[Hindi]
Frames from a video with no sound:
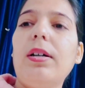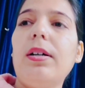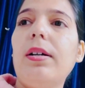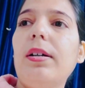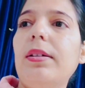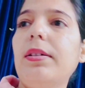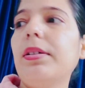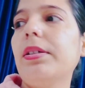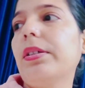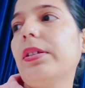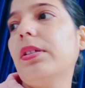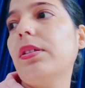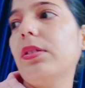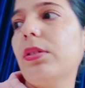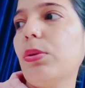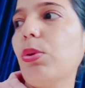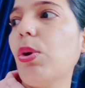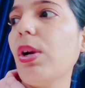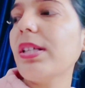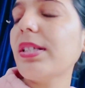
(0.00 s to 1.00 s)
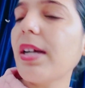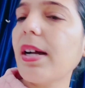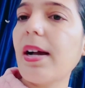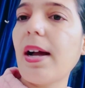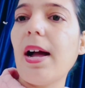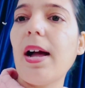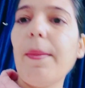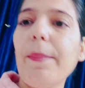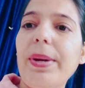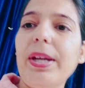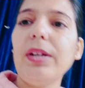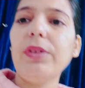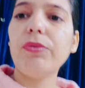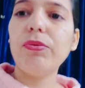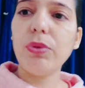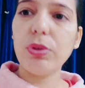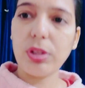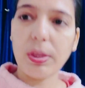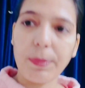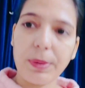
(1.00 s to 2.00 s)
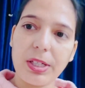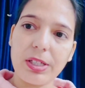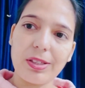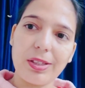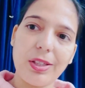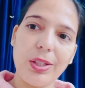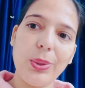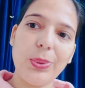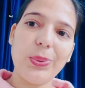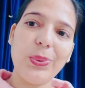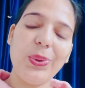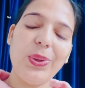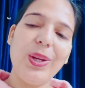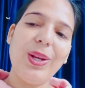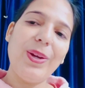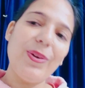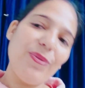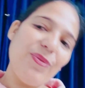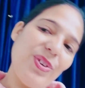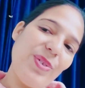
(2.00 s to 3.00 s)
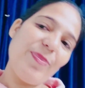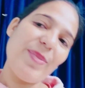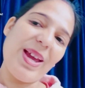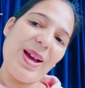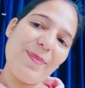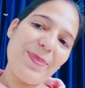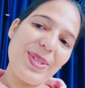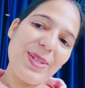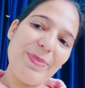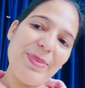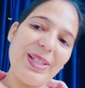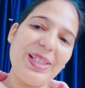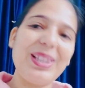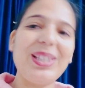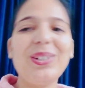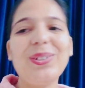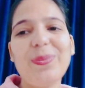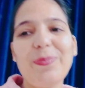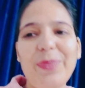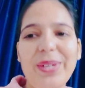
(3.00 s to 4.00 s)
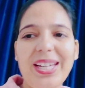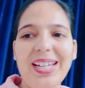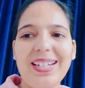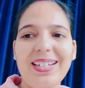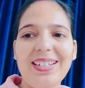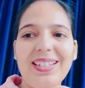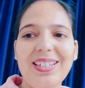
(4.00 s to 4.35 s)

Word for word: आ, थोड़ा सा काम है वो सब करती हूँ फिर मैं आपसे मिलती हूँ बी